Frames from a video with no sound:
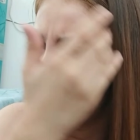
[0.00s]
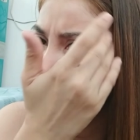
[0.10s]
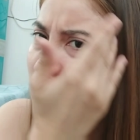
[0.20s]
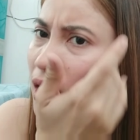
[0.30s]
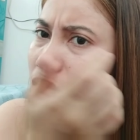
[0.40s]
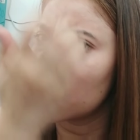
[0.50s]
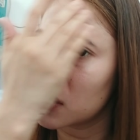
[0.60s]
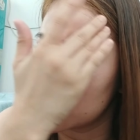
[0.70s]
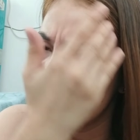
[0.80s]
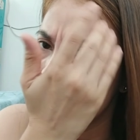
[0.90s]
Hindi siya ano,
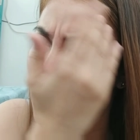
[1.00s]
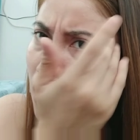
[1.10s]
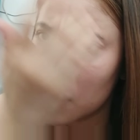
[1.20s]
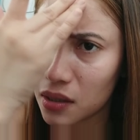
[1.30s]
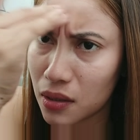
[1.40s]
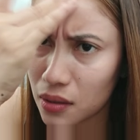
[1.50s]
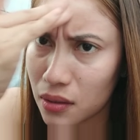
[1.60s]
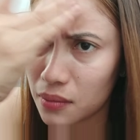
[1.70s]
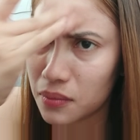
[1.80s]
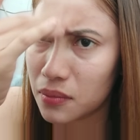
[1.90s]
hindi siya
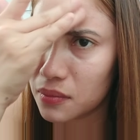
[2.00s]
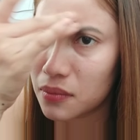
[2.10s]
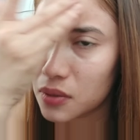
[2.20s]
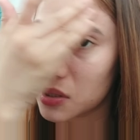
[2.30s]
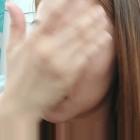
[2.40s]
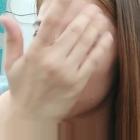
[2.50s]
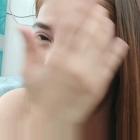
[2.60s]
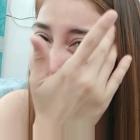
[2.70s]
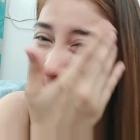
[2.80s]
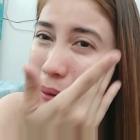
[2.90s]

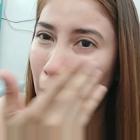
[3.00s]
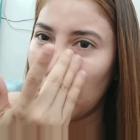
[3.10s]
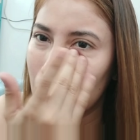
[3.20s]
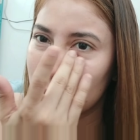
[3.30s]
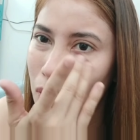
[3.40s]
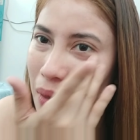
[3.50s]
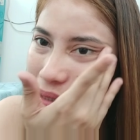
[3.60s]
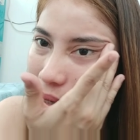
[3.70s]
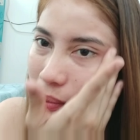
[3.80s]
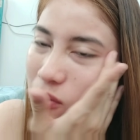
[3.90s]
masyadong
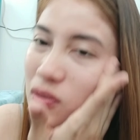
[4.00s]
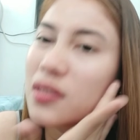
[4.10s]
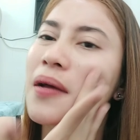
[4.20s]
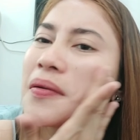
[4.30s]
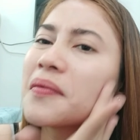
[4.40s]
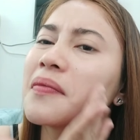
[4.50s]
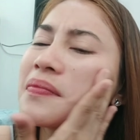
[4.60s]
sumasama dun sa ano